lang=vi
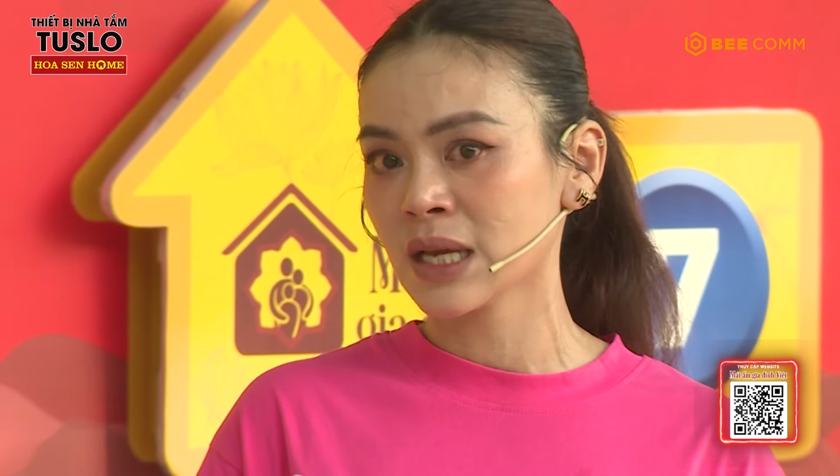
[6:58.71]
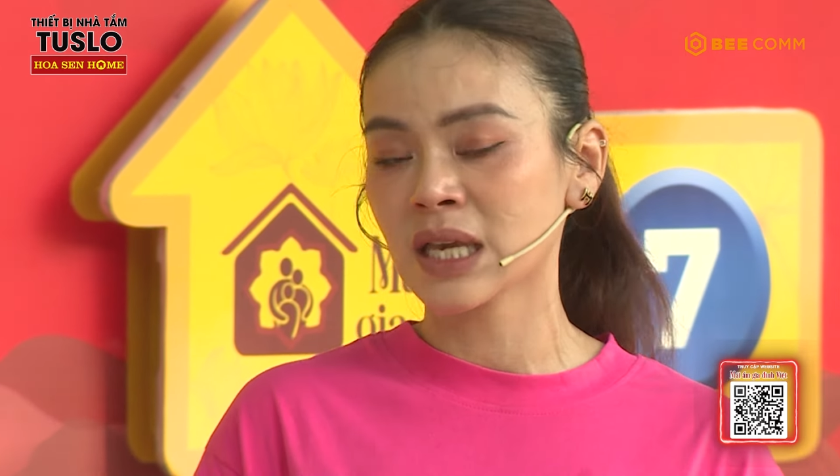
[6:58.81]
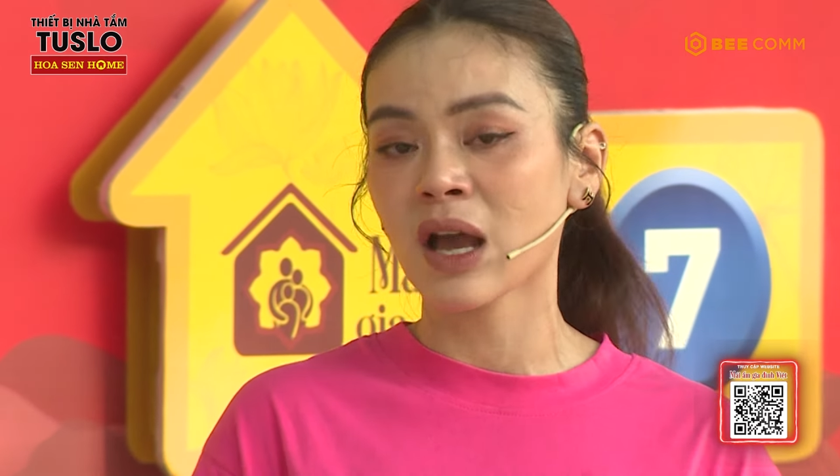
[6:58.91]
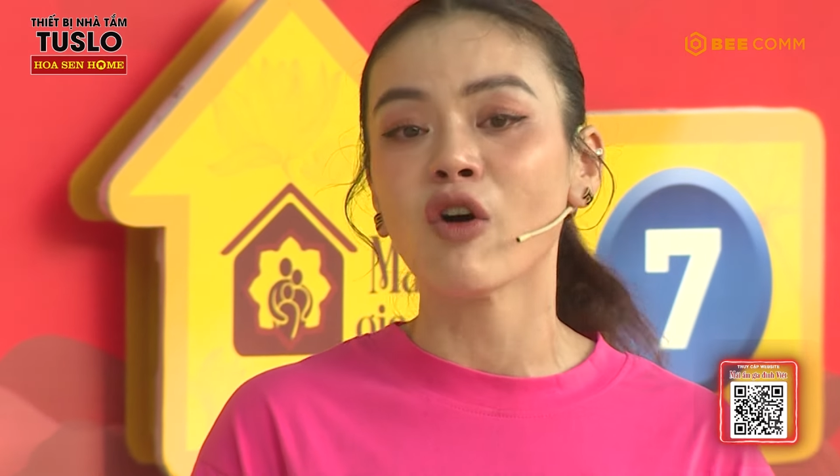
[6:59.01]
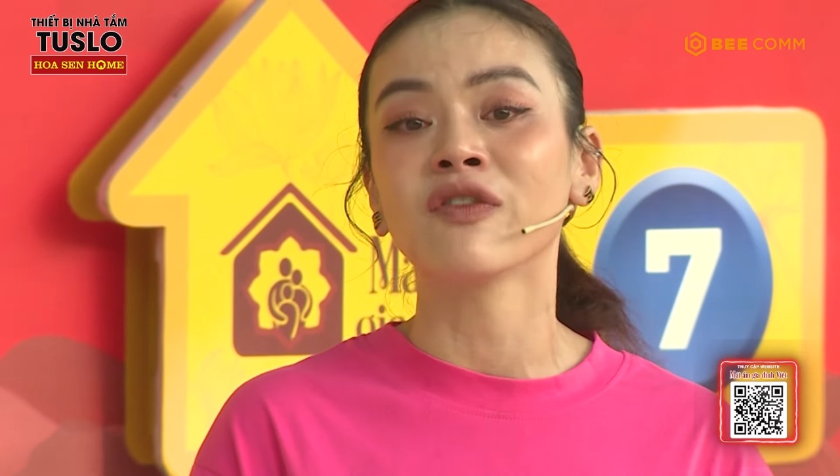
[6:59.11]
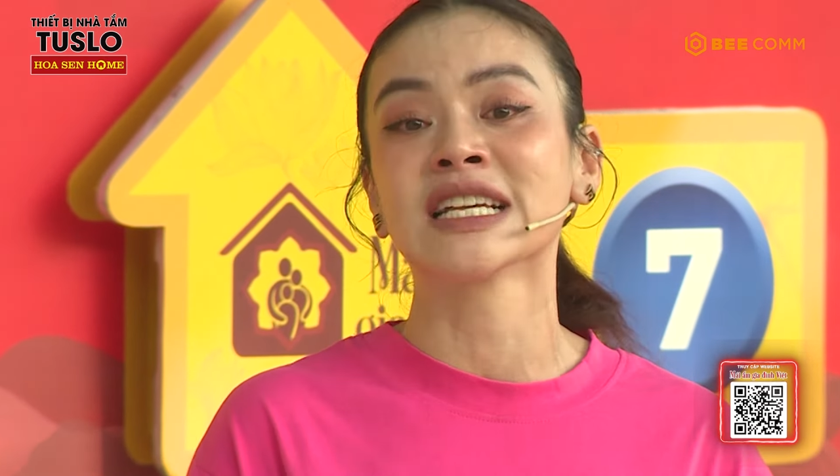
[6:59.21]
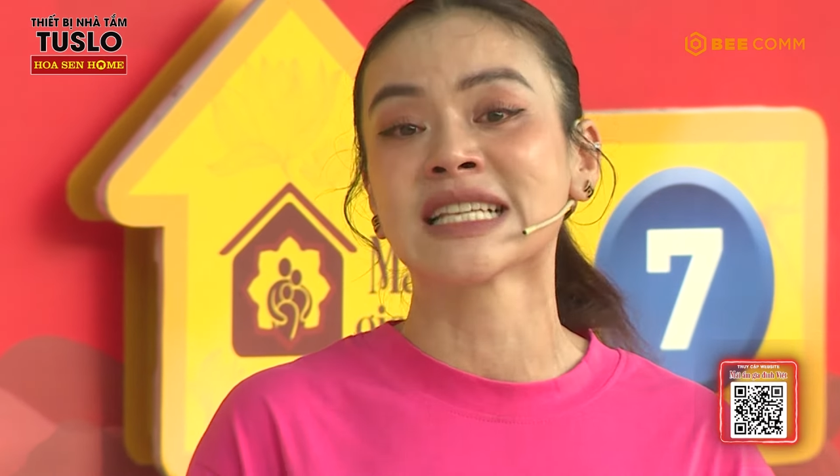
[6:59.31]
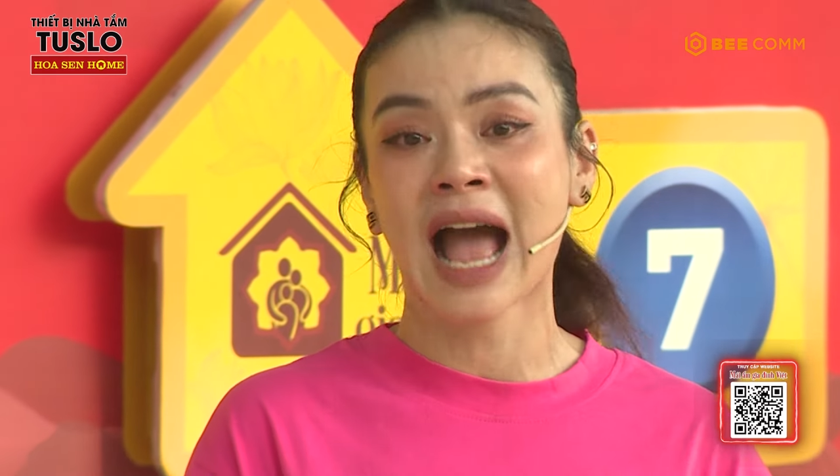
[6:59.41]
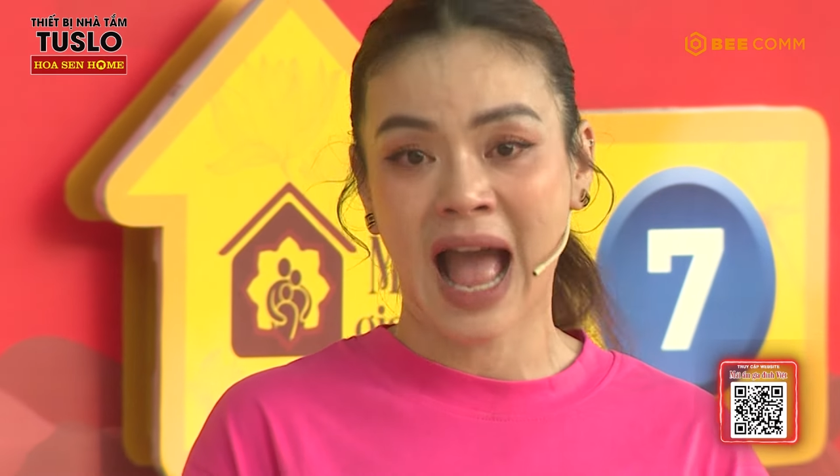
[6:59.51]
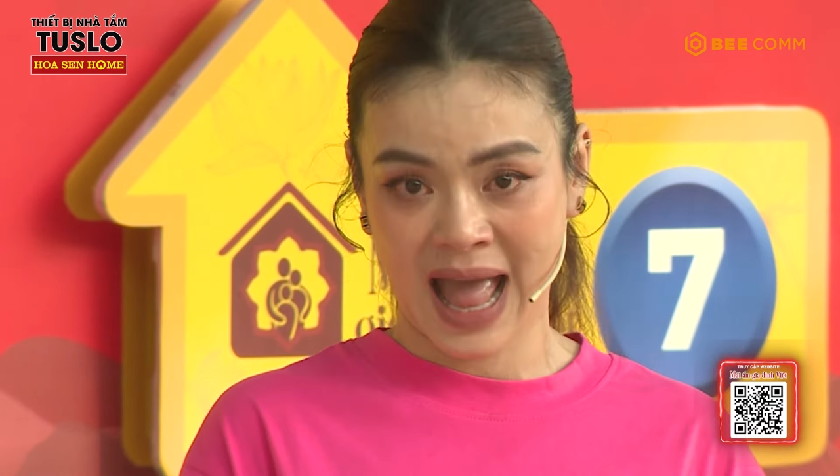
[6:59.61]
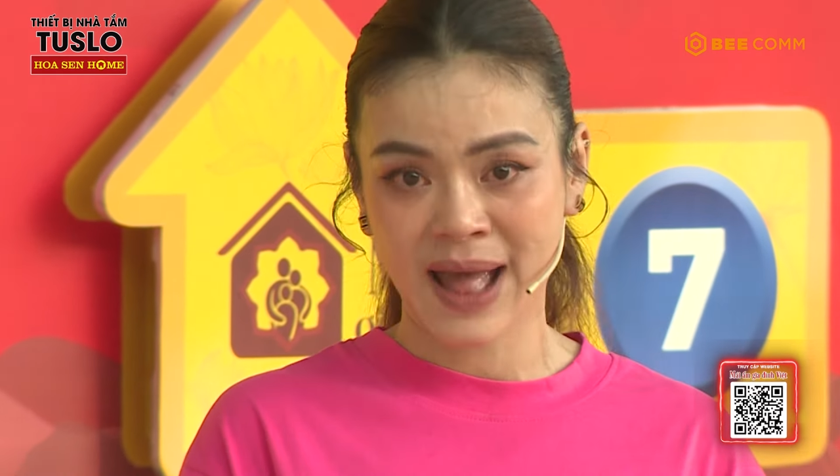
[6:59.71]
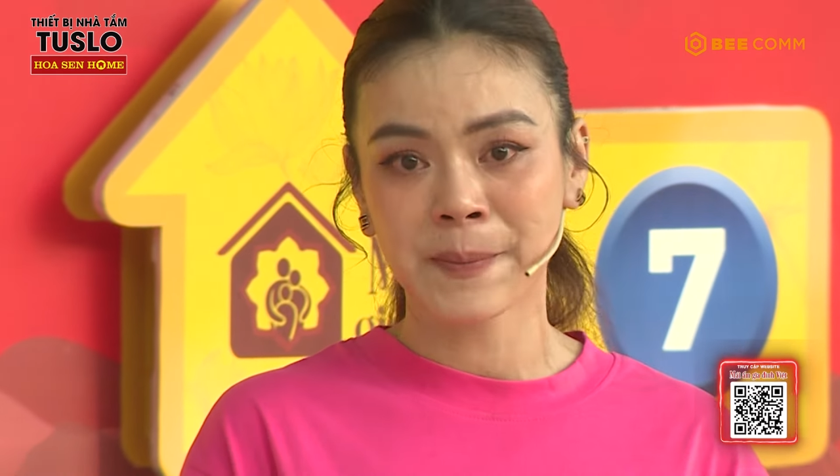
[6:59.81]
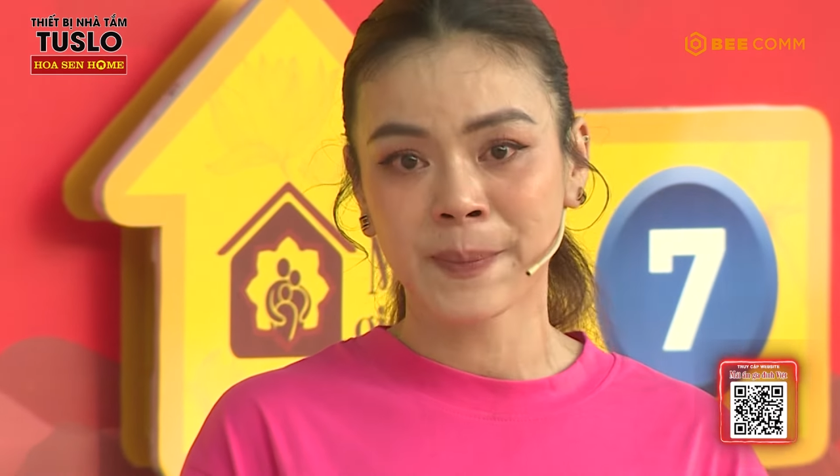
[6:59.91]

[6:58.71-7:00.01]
khi họ về già